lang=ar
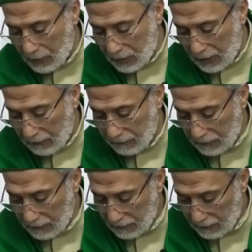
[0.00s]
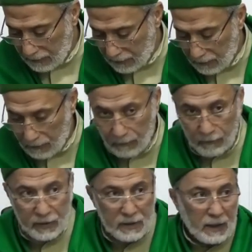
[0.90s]
الشريفة
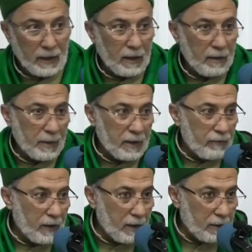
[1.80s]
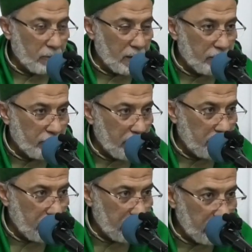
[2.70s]
في السنة اللي مات اللي اتولد فيها
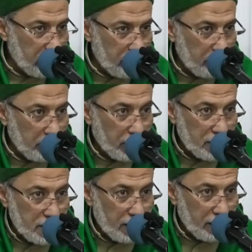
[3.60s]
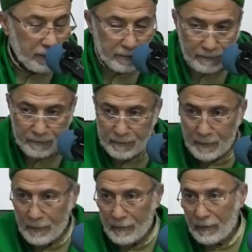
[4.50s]
مين؟ الإمام الغزالي
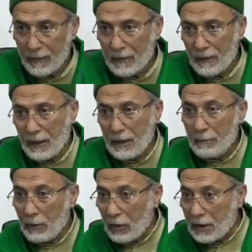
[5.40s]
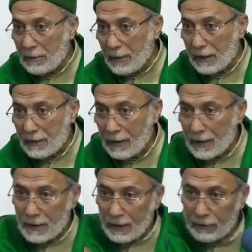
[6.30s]
يعني المواردي مات
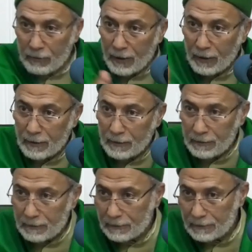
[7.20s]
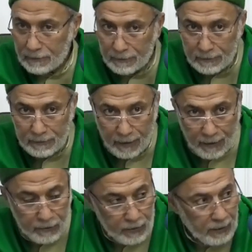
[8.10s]
الغزالي اتولد
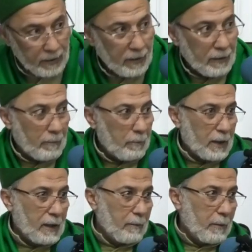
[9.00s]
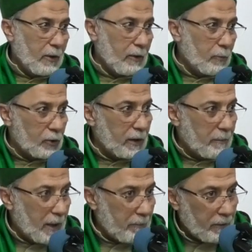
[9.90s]
علشان ايه ربك يموت
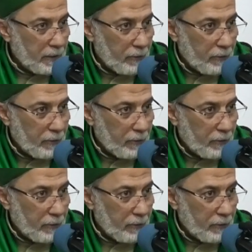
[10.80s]
امام